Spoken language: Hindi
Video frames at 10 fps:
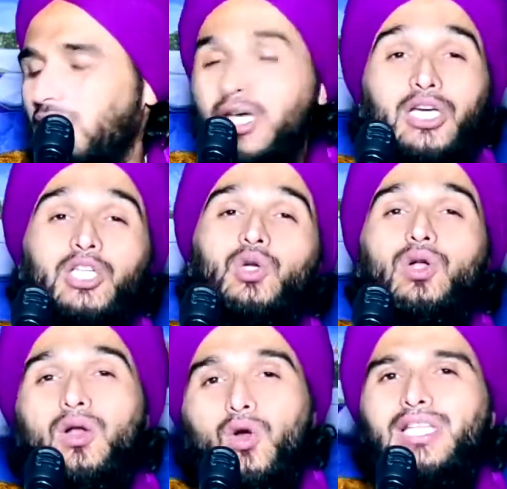हैं कि
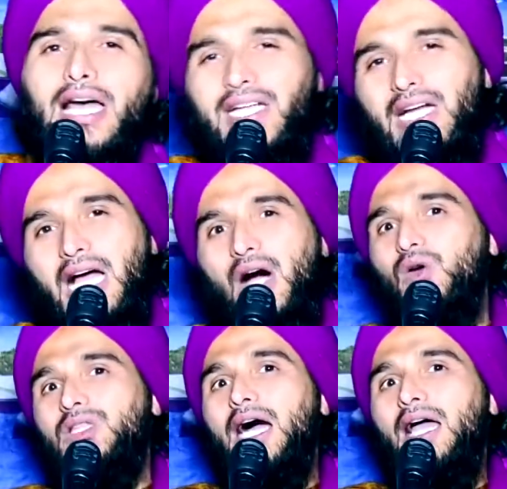जिन्होंने रोज़ा नहीं रखा
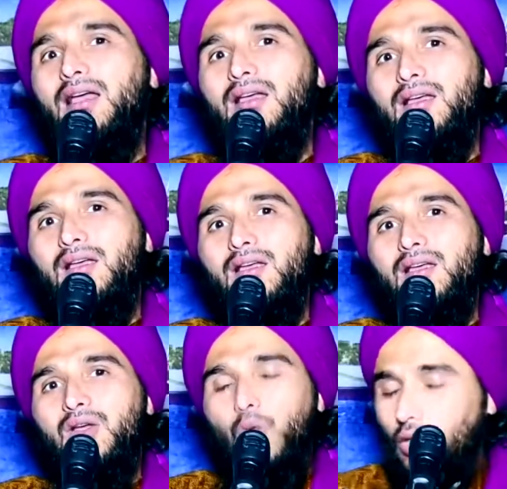होता है
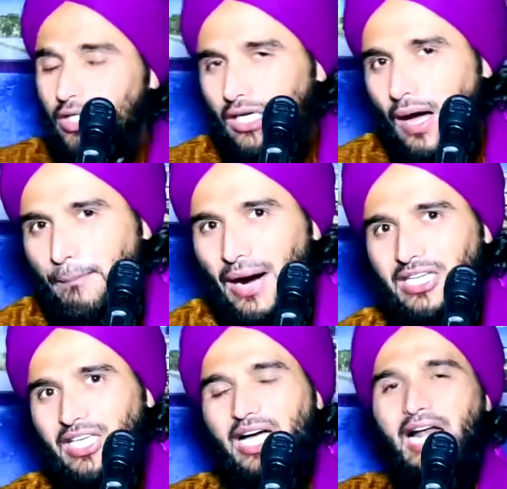उनकी आप
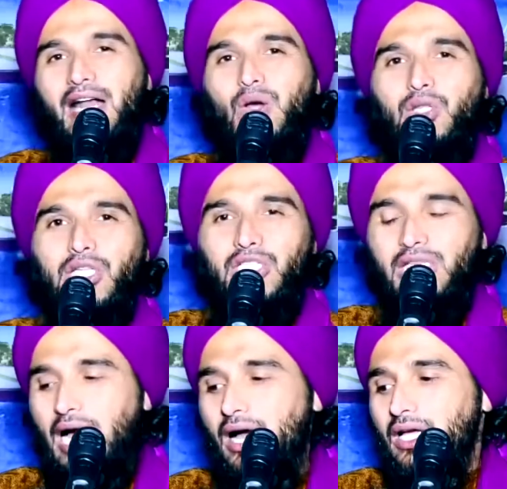पार्टियां करा रहे होते हैं
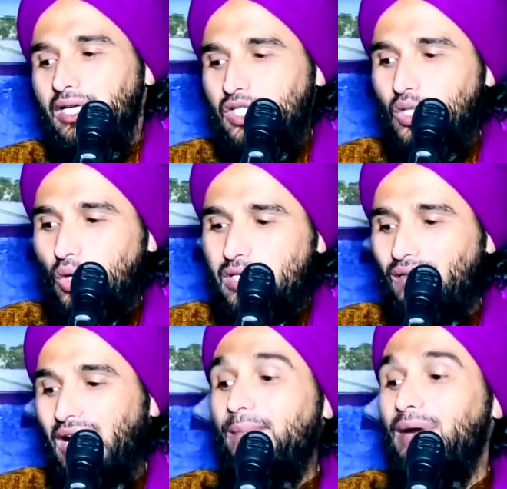जिनका इस रोज़े
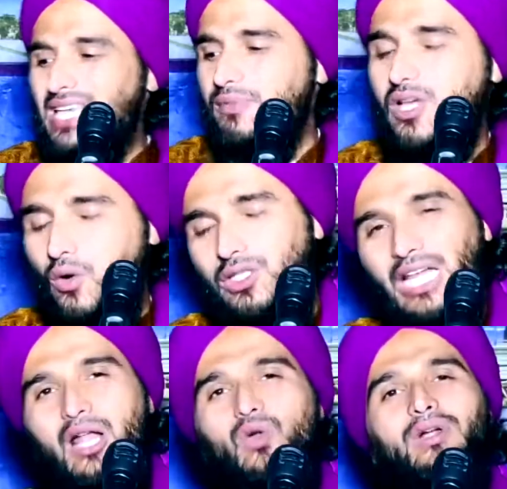वाले मजहब से कोई
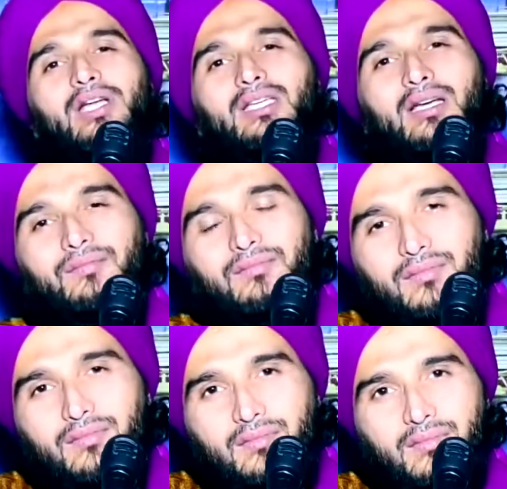ताल्लुक नहीं है
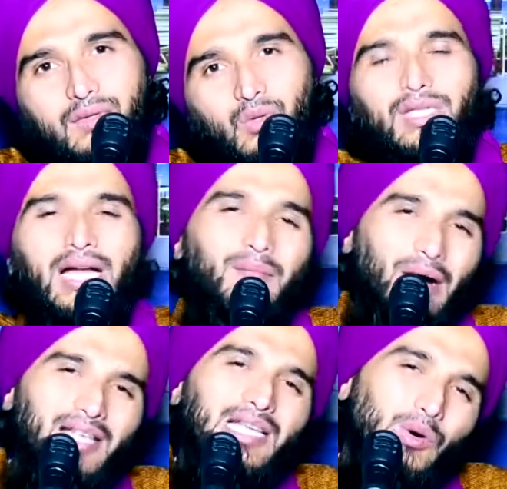खुदारा
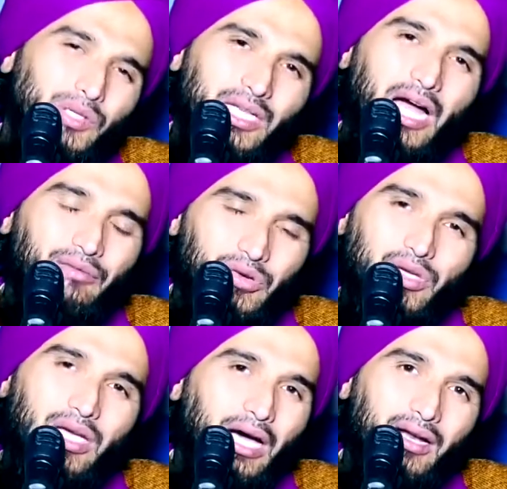बाज आओ इन दिखावों
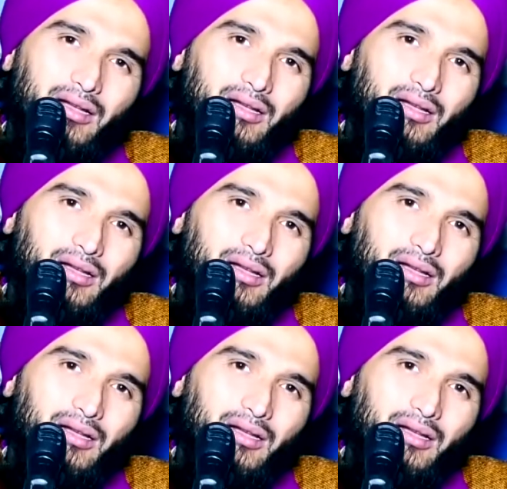से यार